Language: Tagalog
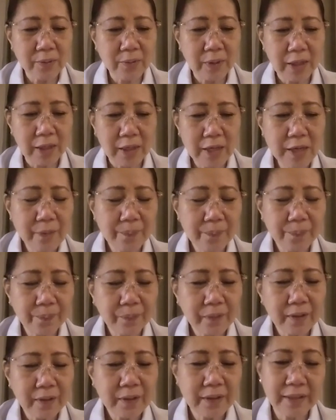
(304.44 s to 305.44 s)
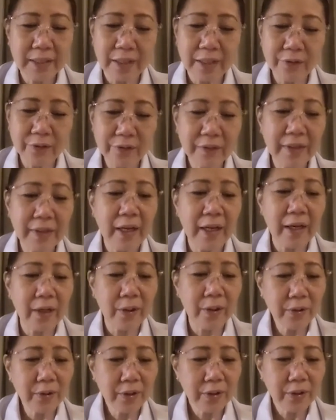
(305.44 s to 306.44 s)
way,
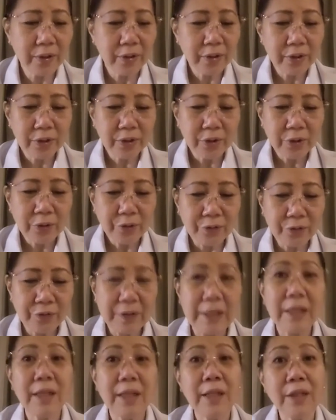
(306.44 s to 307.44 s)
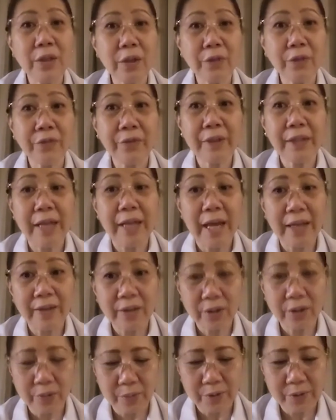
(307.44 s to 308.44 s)
self-doubt, feeling of
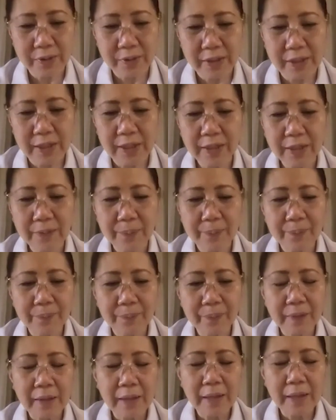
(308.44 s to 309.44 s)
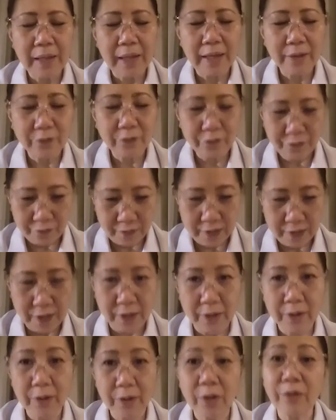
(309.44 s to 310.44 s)
inadequacy, and
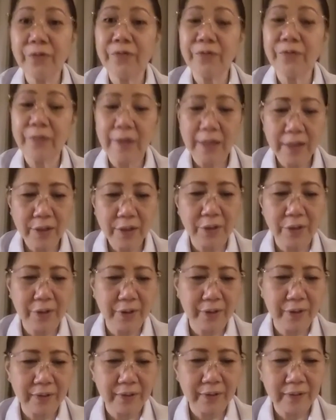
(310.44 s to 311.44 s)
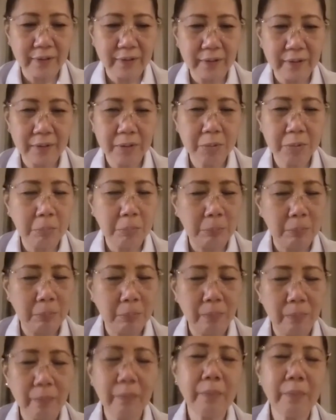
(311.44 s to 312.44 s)
fear of failure.
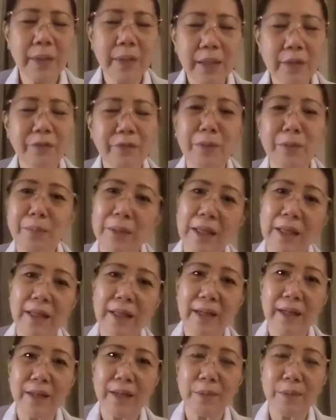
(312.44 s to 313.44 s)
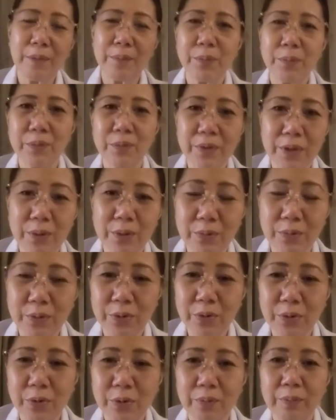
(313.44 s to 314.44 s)
Very familiar naman po siguro
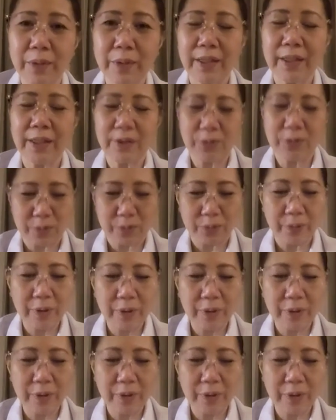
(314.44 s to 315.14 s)
itong mga ito.